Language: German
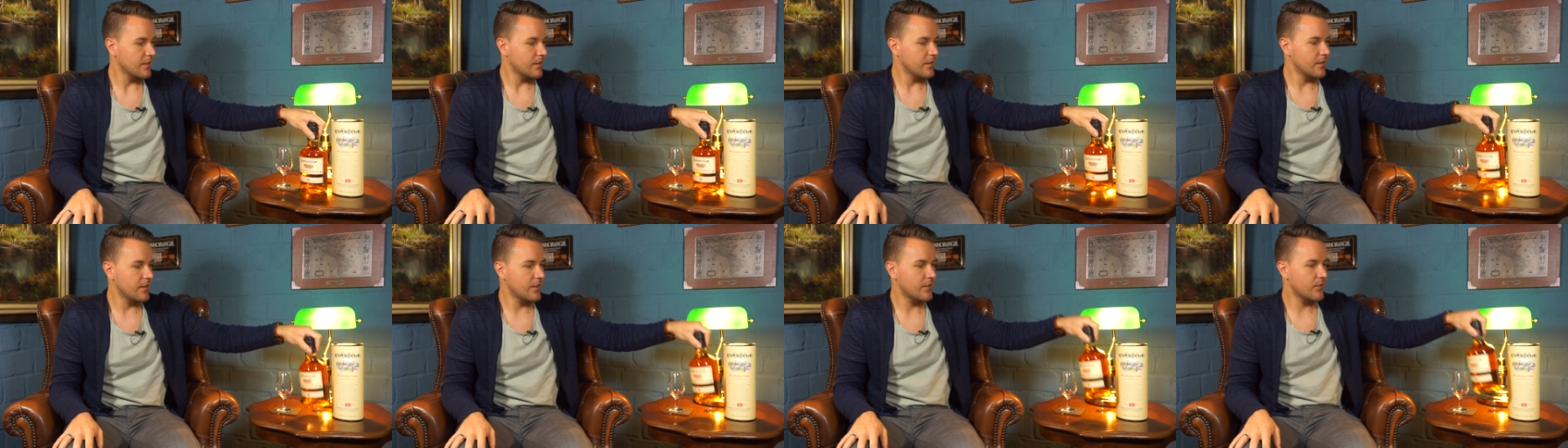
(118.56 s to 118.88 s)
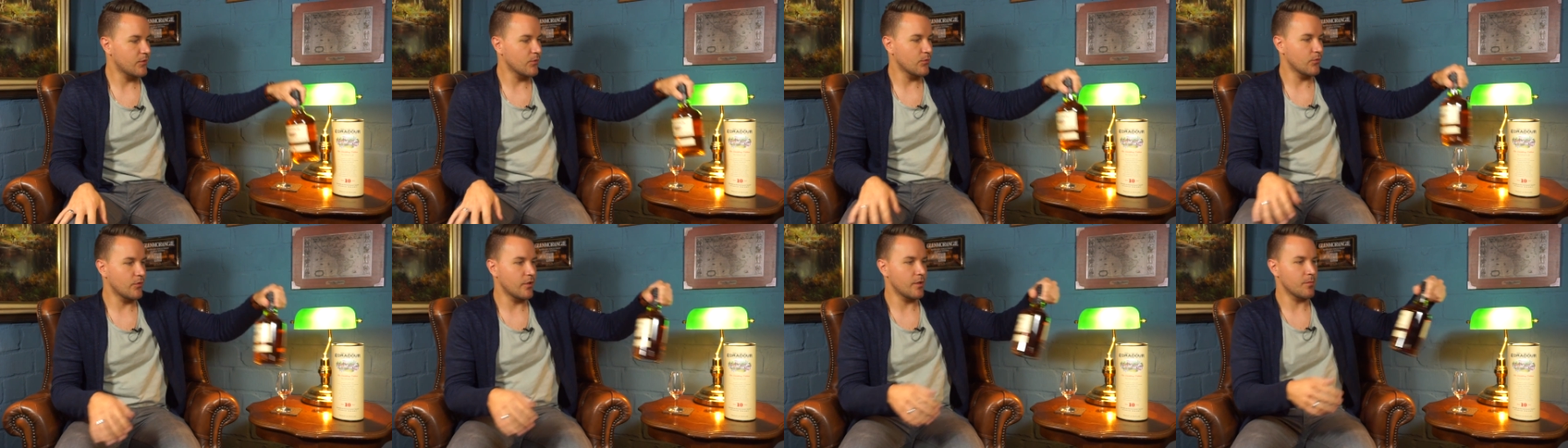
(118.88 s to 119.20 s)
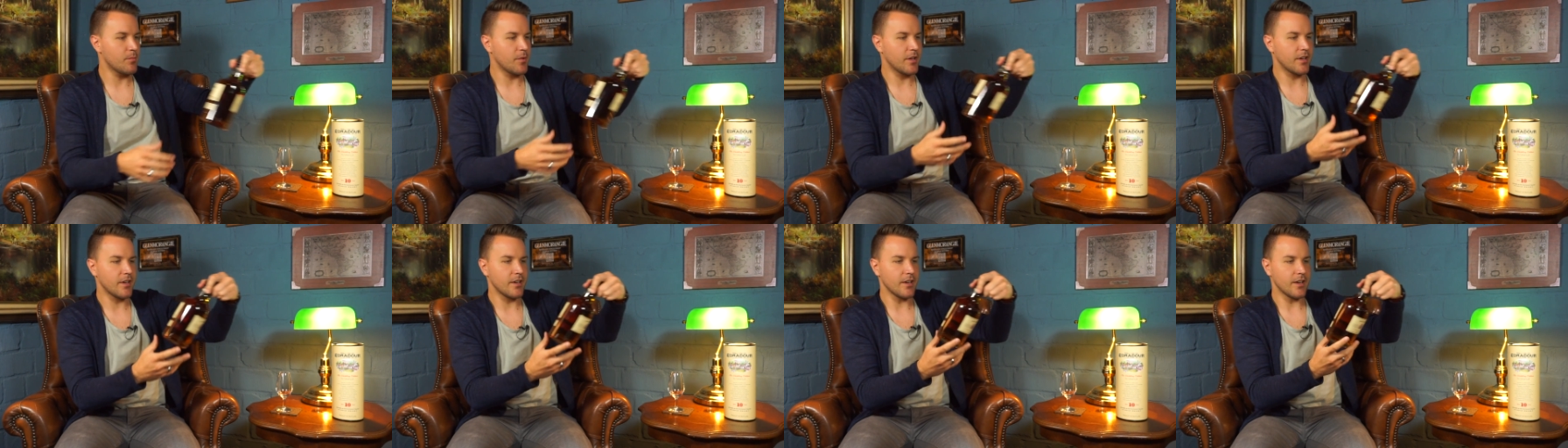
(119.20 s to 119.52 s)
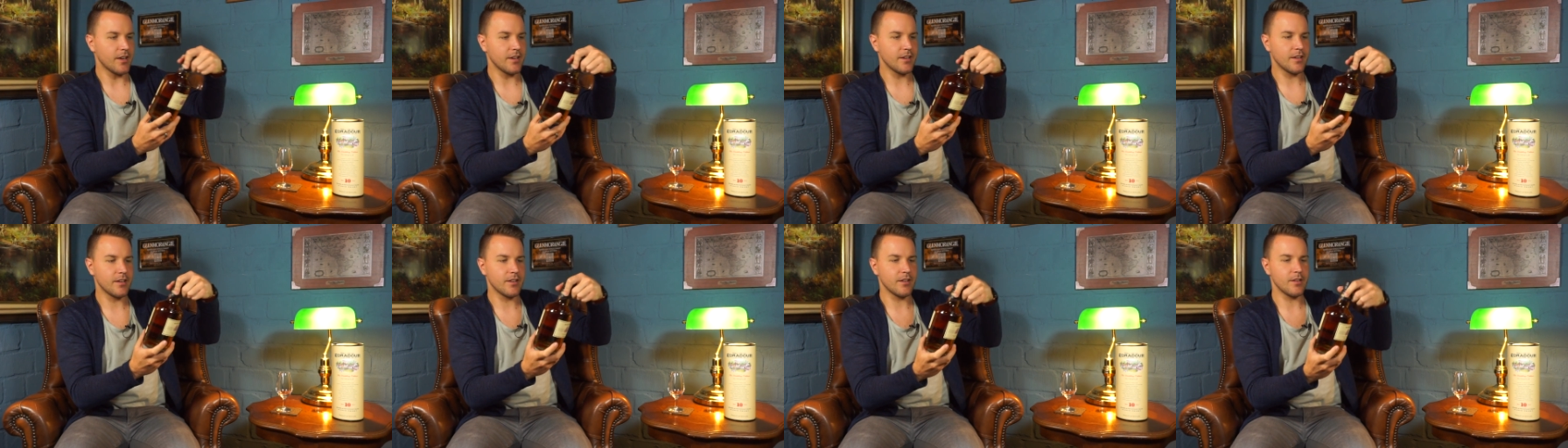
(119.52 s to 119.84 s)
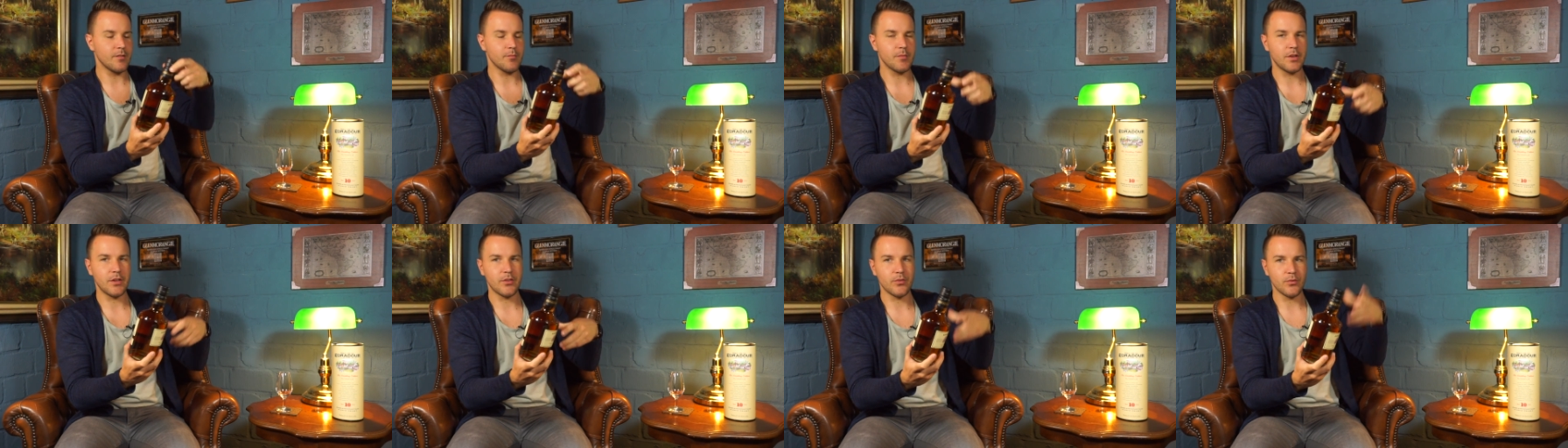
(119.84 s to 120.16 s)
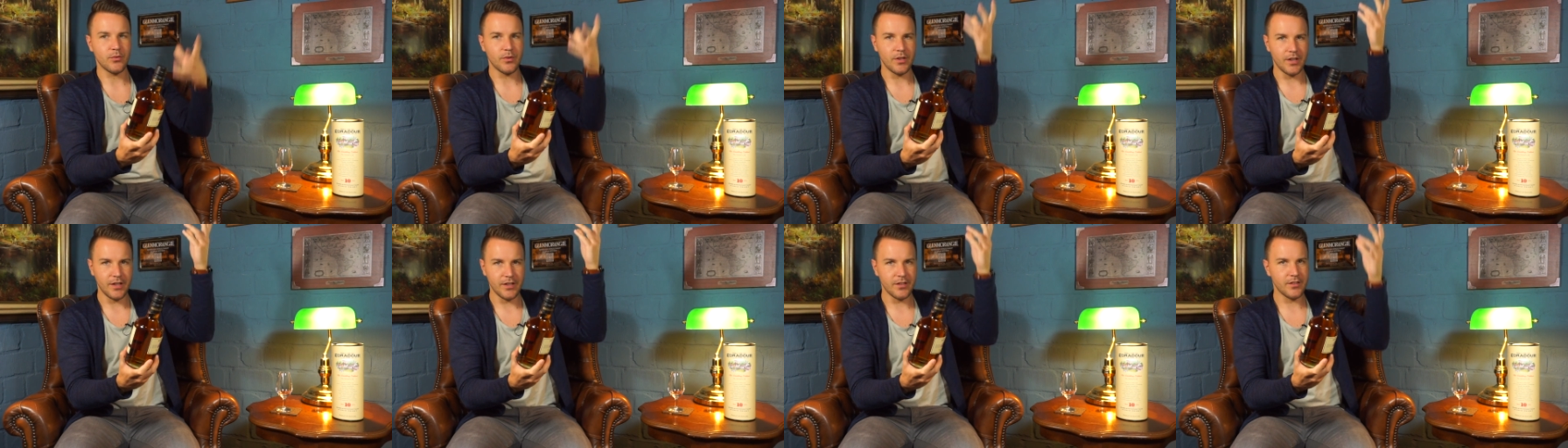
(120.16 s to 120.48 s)
nicht so wie bei den anderen immer
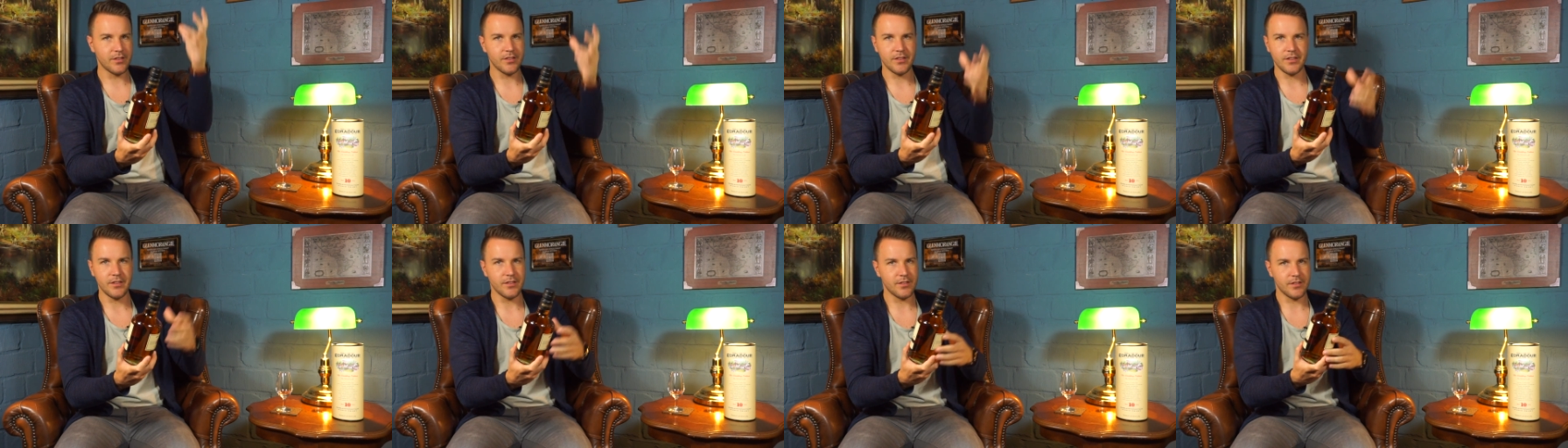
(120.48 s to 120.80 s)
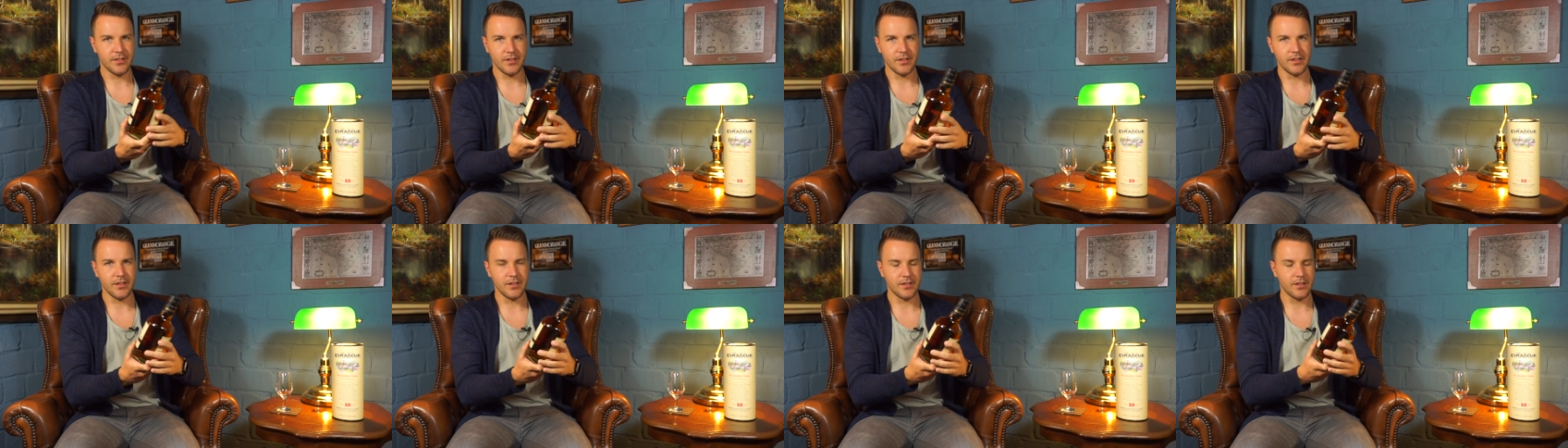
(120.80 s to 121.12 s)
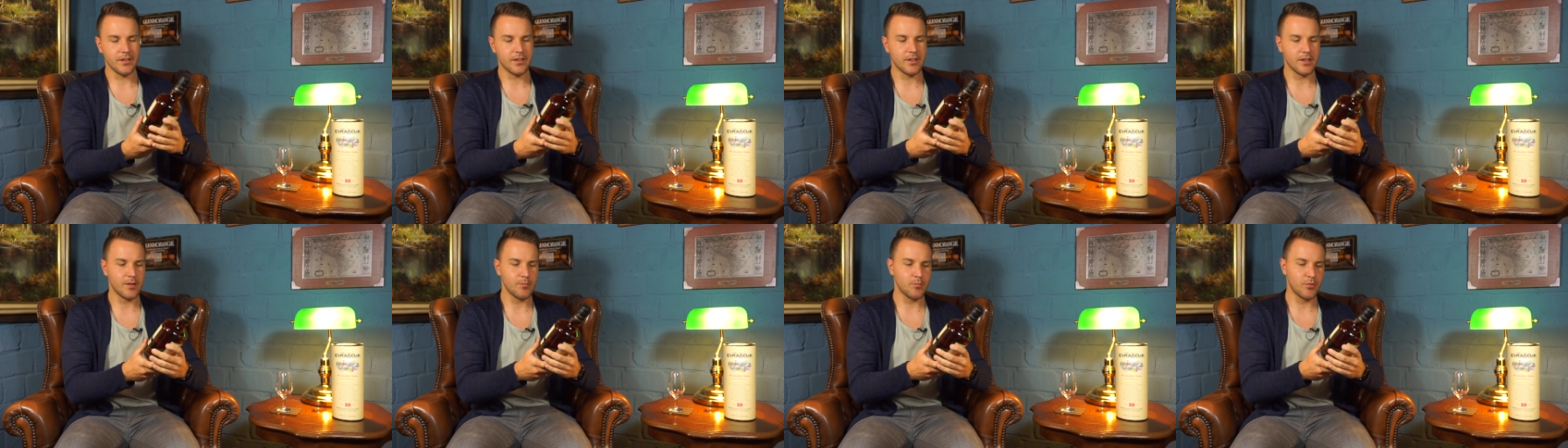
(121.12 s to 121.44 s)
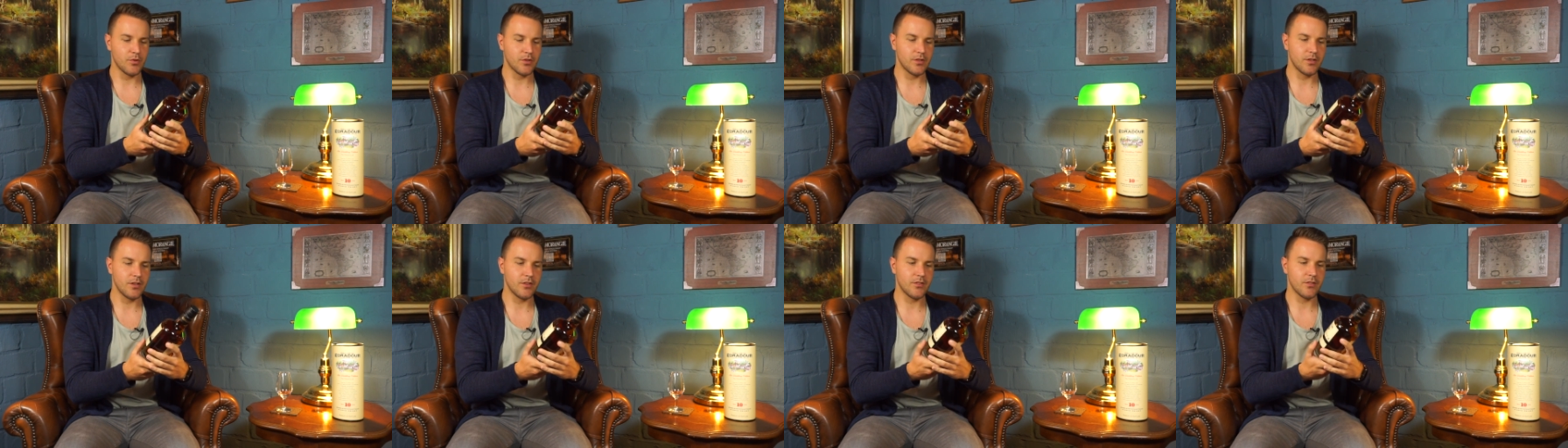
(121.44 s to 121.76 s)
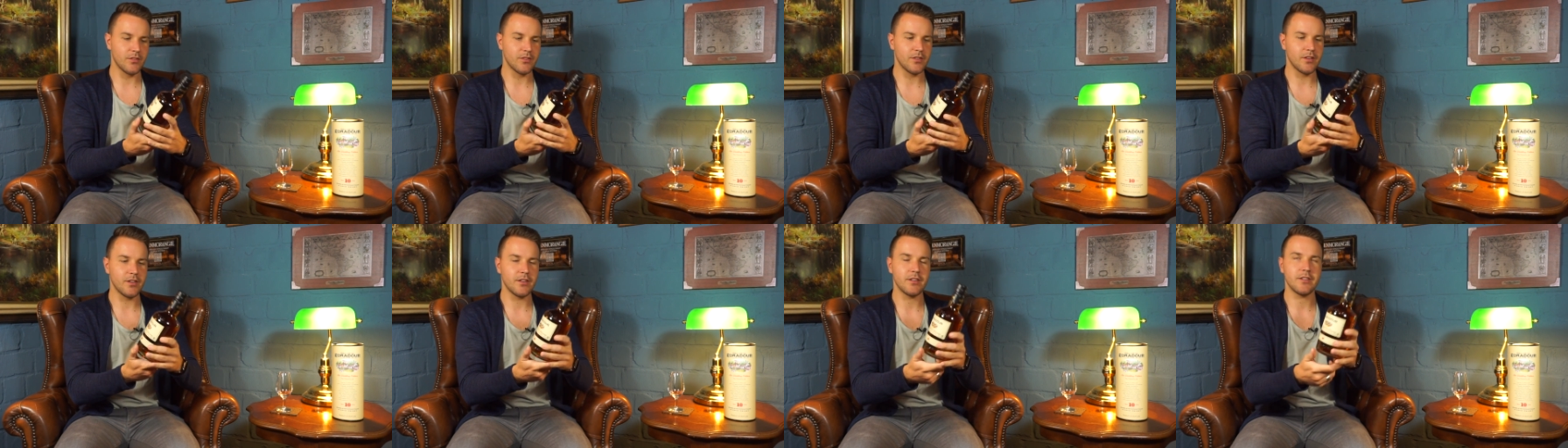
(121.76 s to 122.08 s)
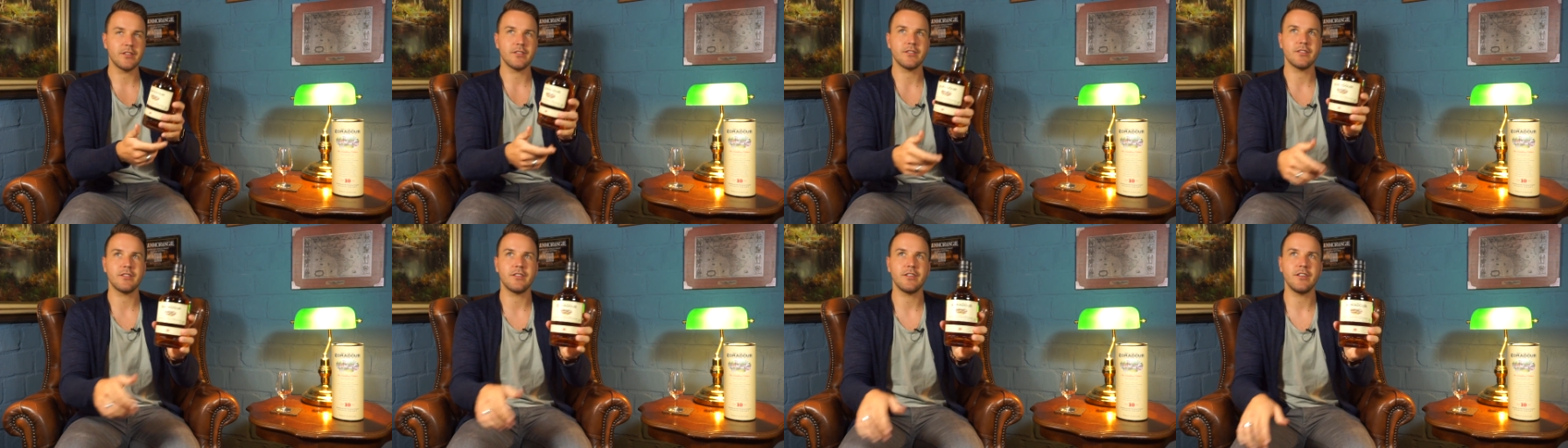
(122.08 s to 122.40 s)
so längs, die Standard Liquor Bottle,
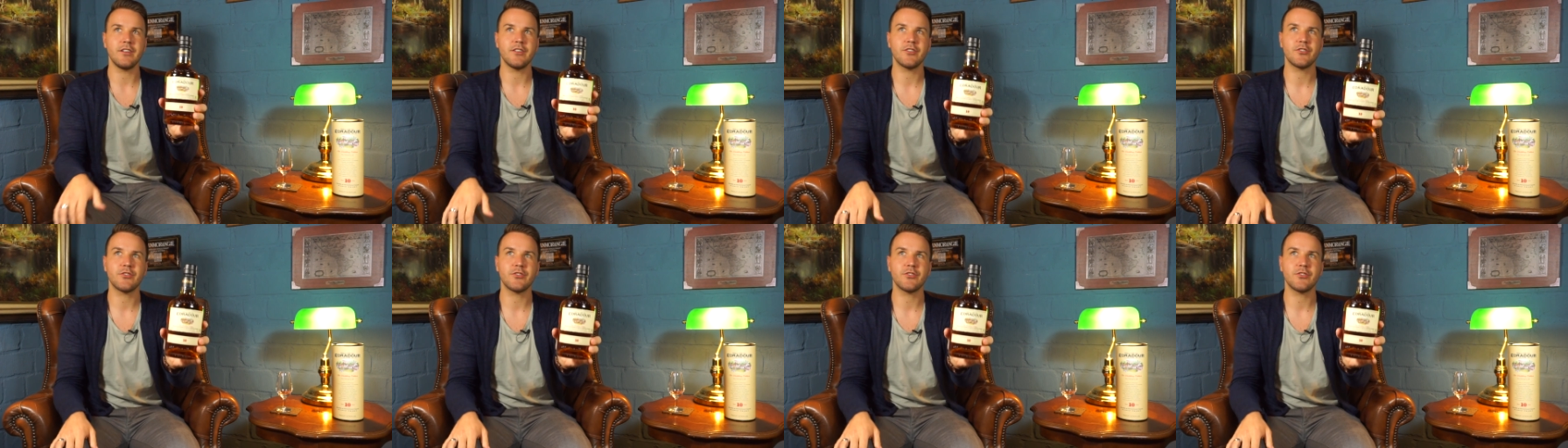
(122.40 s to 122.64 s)
sondern die